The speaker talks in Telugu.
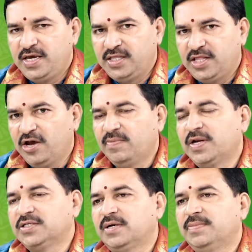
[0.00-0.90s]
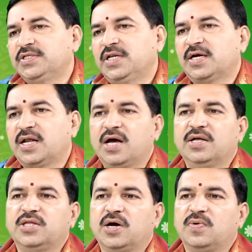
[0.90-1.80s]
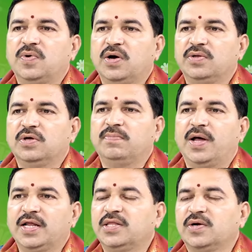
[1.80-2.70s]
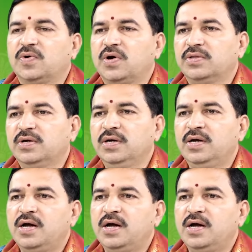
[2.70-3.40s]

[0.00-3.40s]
ఈ దయబలం సంబంధించిన గ్రహం తక్కువగా ఉందో బలం తక్కువగా ఉందో